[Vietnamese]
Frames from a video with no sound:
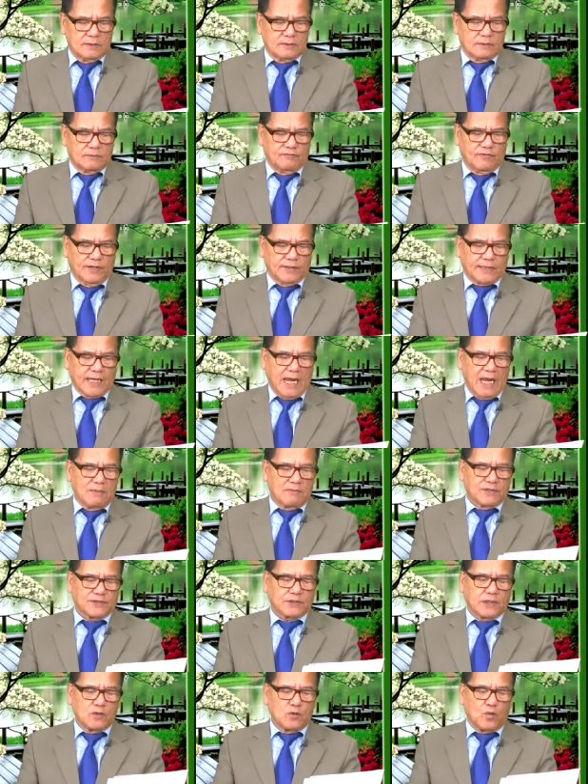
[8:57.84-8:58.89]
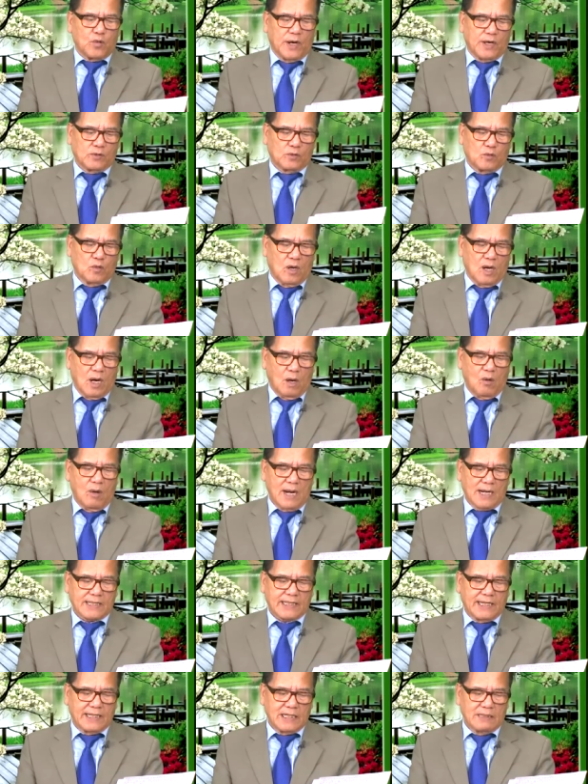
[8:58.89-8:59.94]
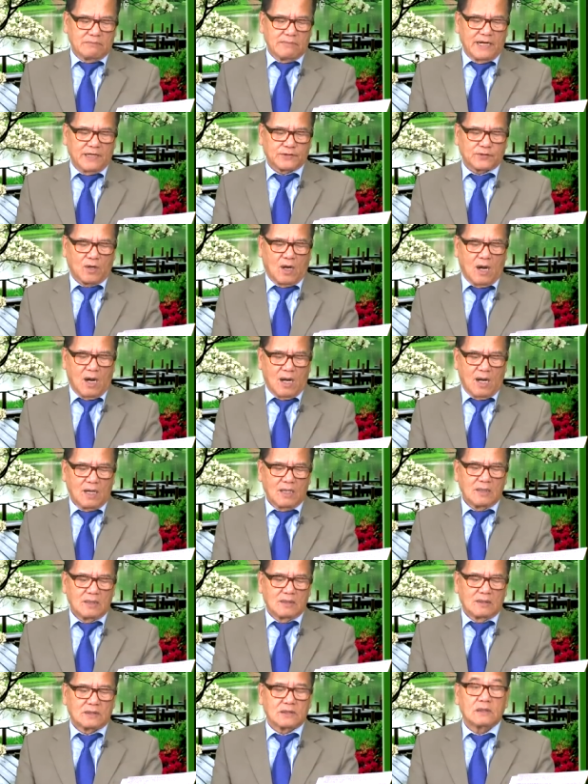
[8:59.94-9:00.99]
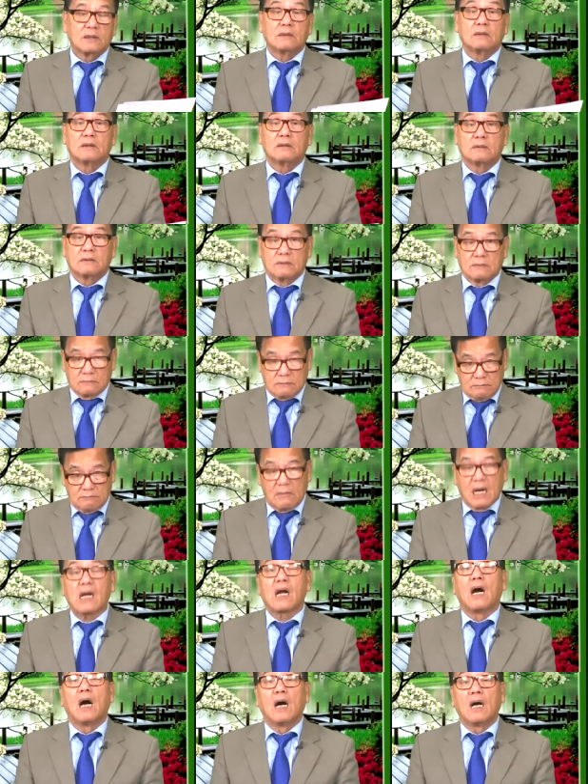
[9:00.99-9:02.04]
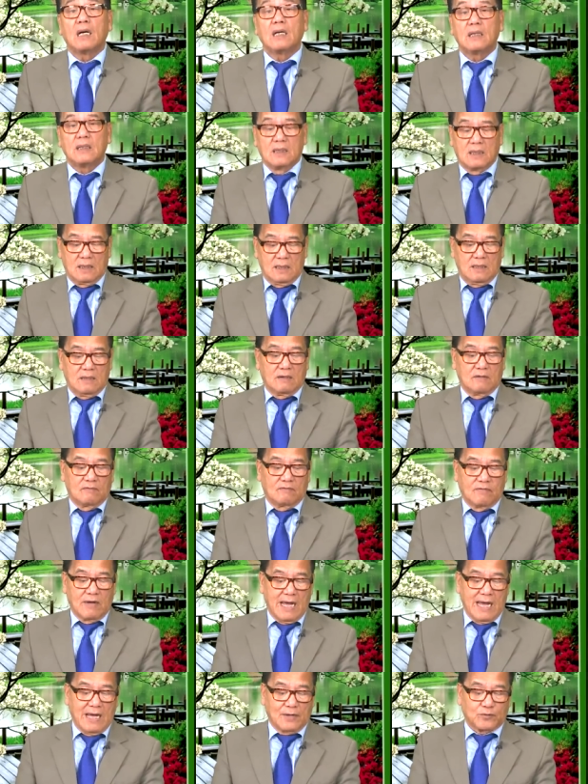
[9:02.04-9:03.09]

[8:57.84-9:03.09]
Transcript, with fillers: Vì thế mà chính quyền của Hoa Kỳ đã bày tỏ mắc cỡ và